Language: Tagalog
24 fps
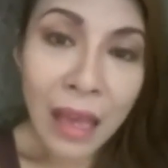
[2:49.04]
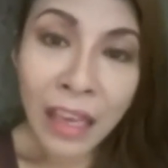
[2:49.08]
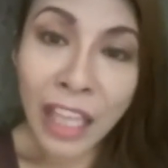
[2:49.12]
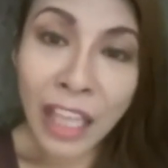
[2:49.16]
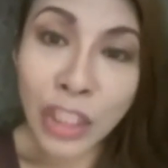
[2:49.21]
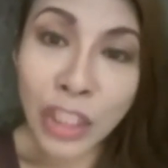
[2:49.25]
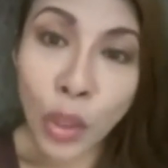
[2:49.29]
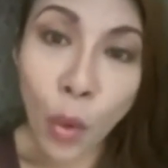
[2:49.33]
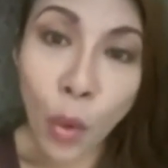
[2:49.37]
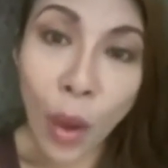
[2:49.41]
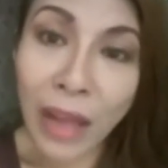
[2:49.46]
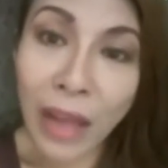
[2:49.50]

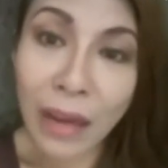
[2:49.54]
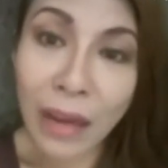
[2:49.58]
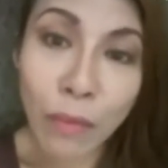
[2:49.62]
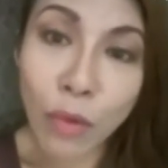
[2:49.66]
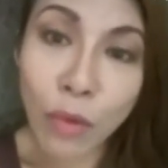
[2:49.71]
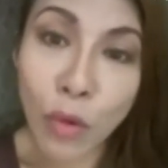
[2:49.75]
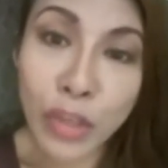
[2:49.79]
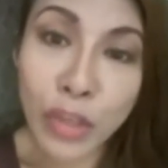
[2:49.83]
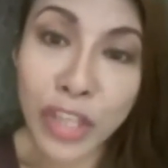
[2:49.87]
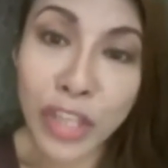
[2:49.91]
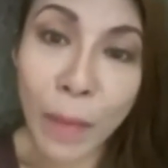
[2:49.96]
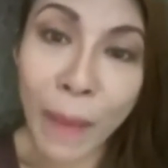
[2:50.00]
hindi ko alam
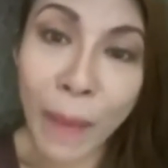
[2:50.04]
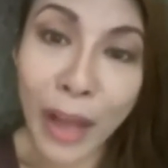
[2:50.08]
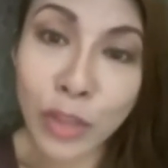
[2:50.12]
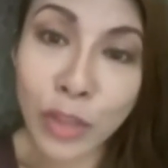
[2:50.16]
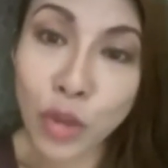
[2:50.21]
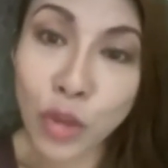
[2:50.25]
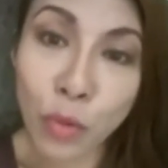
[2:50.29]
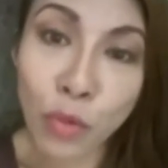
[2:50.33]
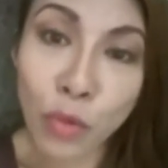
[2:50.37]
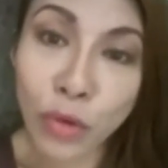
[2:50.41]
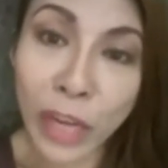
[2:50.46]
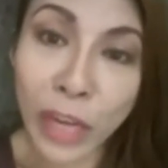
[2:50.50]
kung siya bang
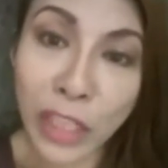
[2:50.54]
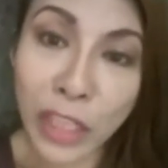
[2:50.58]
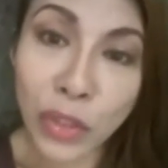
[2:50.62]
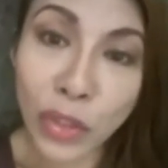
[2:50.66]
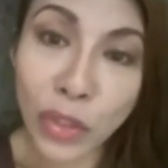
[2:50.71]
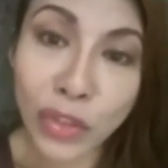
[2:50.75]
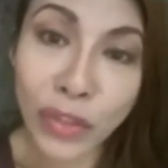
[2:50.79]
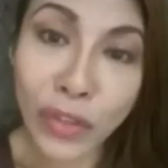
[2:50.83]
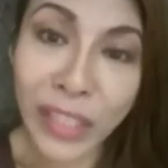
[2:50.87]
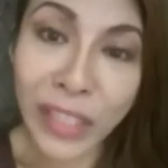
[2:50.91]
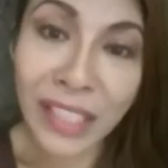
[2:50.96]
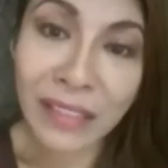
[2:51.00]
sumulat
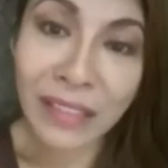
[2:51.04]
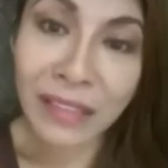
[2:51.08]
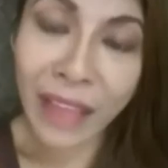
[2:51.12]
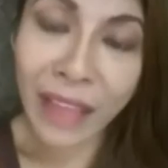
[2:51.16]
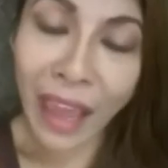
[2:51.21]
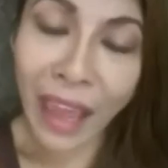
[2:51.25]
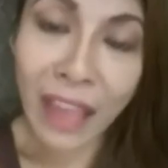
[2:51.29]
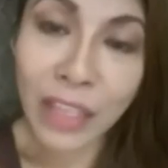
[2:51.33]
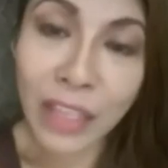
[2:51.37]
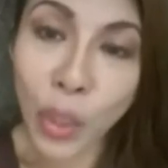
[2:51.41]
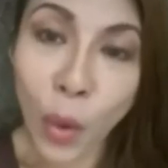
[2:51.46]
noon o hindi.